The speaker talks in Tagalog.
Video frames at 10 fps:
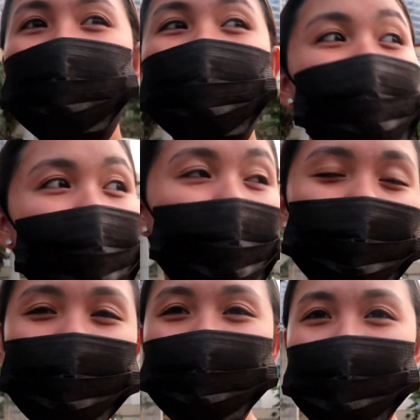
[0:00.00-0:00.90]
We
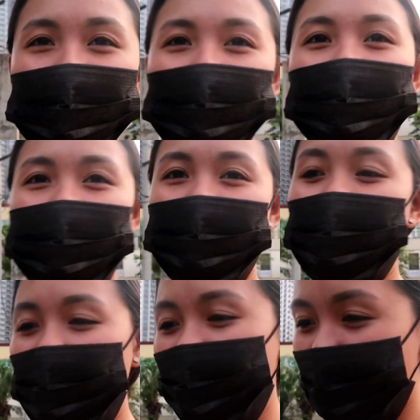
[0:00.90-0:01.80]
decided na
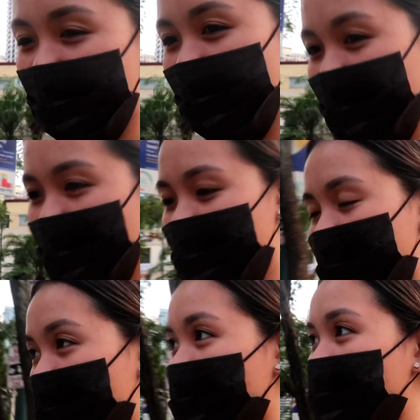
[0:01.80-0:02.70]
mag-walking
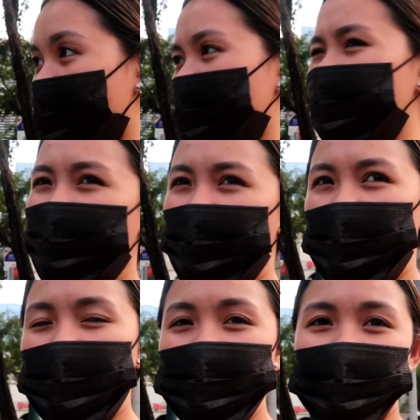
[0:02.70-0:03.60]
for
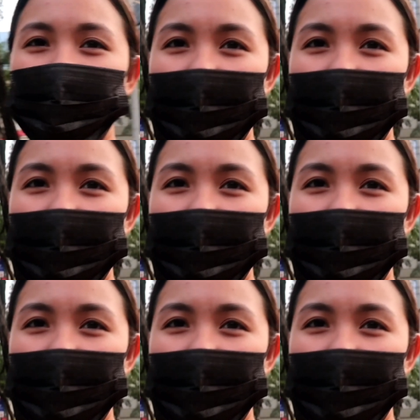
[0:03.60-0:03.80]
1 to 2